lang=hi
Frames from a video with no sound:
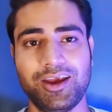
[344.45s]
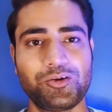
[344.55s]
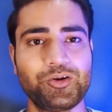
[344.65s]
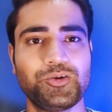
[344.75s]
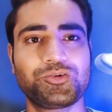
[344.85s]

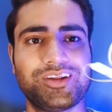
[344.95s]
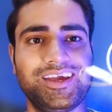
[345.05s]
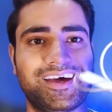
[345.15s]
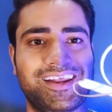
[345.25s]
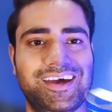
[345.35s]
इनको यूज
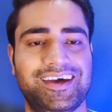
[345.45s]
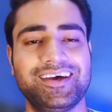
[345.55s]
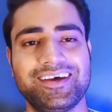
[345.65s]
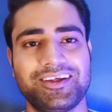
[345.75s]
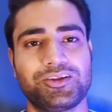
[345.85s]
नहीं करा है
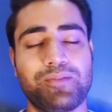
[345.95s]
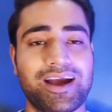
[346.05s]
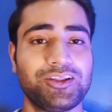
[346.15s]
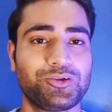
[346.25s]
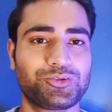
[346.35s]
तो
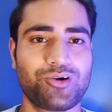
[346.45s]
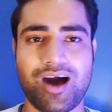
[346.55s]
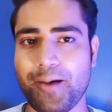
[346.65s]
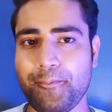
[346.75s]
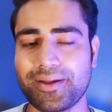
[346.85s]
बाकी दोस्तों
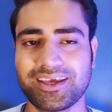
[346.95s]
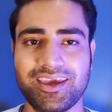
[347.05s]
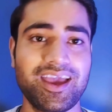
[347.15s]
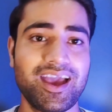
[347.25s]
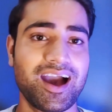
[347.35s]
आप
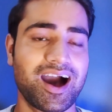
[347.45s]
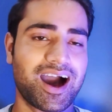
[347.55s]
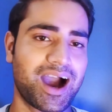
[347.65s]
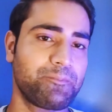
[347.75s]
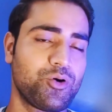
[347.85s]
बताइए
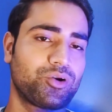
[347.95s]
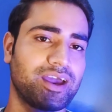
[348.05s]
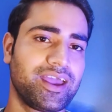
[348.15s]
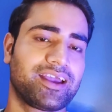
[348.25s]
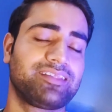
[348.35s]
आप बोट
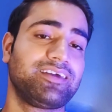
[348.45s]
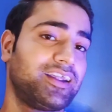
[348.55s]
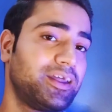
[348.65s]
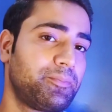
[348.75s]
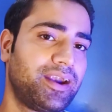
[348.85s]
का या किसी
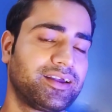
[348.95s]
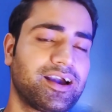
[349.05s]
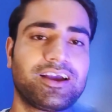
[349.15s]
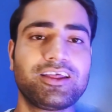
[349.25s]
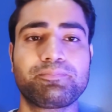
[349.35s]
अदर ब्रांड
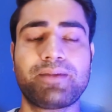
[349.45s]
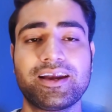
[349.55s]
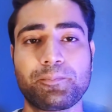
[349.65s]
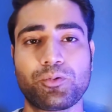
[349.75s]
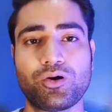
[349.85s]
का किस
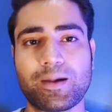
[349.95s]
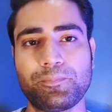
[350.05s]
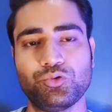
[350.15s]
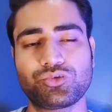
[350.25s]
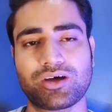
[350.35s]
ब्रांड का प्रोडक्ट
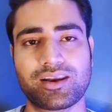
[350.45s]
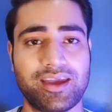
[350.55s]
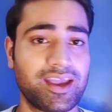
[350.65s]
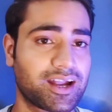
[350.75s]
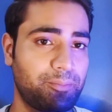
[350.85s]
आप यूज कर
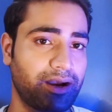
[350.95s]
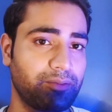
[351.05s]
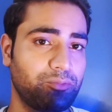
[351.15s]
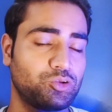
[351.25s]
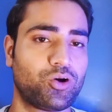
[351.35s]
रहे हैं
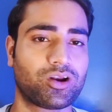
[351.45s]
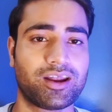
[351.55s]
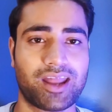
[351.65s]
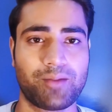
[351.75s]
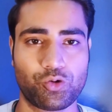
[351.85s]
कमेंट में उस प्रोडक्ट
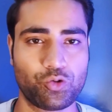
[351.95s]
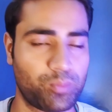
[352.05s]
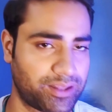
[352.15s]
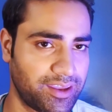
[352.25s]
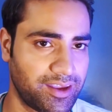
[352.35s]
का नाम जरूर
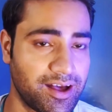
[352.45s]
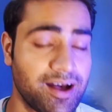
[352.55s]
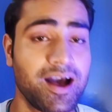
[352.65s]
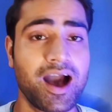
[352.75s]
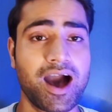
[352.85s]
बताइएगा
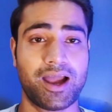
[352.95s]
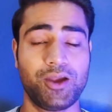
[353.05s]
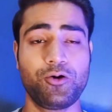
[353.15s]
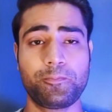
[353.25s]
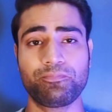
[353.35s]

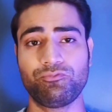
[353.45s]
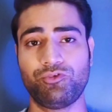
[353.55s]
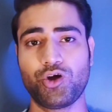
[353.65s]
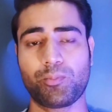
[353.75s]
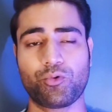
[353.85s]
आई होप
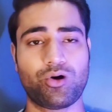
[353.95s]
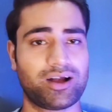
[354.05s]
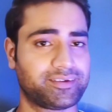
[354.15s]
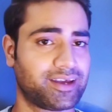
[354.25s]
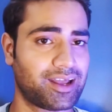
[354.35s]
वीडियो आपको
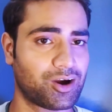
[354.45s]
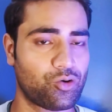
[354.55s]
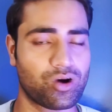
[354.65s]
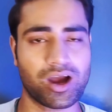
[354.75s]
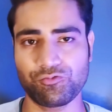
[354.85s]
अच्छा लगा
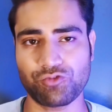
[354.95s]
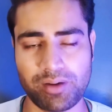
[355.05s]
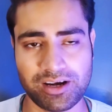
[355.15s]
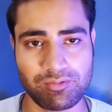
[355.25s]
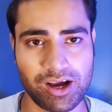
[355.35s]
होगा
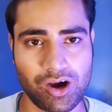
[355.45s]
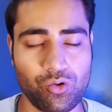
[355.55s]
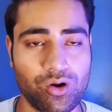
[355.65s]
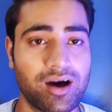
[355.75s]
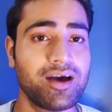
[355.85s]
इन्फॉर्मेटिव लगा
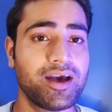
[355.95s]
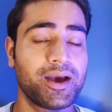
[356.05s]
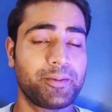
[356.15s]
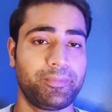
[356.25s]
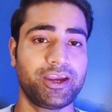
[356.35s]
होगा
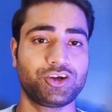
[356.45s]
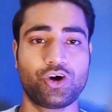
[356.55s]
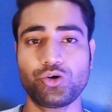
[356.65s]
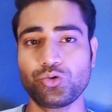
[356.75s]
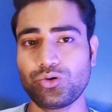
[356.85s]
मेक
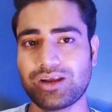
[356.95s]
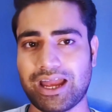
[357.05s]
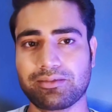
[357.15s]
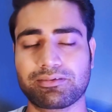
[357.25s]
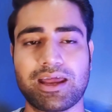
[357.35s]
श्योर टू
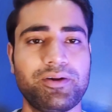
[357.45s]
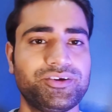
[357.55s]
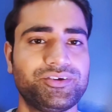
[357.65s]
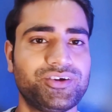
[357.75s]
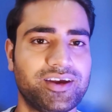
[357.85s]
लाइक सब्सक्राइब
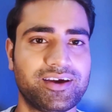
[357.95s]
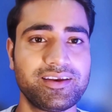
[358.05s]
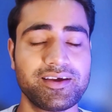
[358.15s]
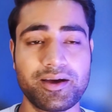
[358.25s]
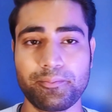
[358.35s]
एंड
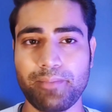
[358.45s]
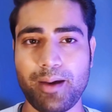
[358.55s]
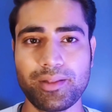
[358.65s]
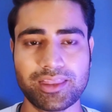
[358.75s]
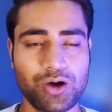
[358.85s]
शेयर
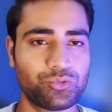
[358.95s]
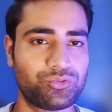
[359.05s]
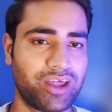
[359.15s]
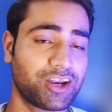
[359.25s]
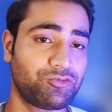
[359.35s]
मैं मिलता हूँ
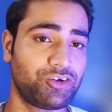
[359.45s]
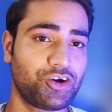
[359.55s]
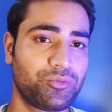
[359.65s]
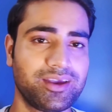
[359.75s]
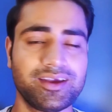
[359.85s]
नेक्स्ट वीडियो